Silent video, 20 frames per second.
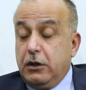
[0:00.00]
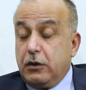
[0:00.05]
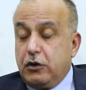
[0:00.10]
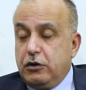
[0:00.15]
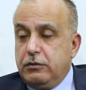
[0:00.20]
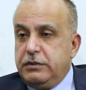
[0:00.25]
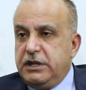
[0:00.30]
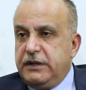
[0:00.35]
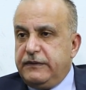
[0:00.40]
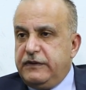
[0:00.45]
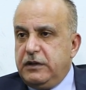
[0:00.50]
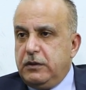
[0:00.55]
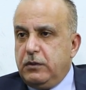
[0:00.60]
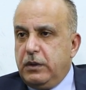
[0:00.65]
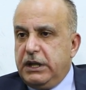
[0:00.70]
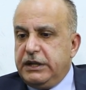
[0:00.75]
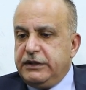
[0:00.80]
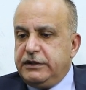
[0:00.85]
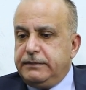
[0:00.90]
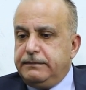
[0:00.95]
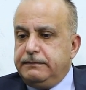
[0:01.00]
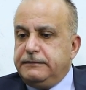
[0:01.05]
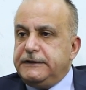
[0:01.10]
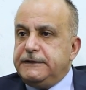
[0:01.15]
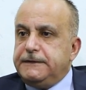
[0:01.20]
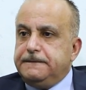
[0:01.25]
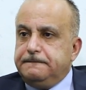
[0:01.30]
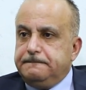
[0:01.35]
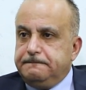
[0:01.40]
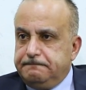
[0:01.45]
قمنا في الواجب
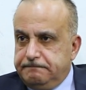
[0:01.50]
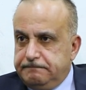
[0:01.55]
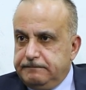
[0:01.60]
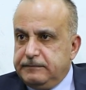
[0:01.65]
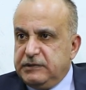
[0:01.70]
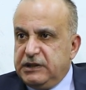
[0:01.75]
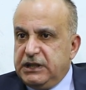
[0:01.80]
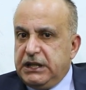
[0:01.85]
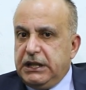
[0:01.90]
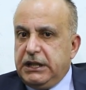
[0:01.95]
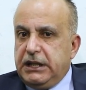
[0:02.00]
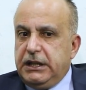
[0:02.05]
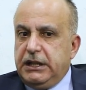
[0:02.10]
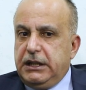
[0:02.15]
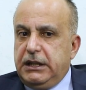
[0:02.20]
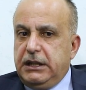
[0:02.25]
نعم صحيح.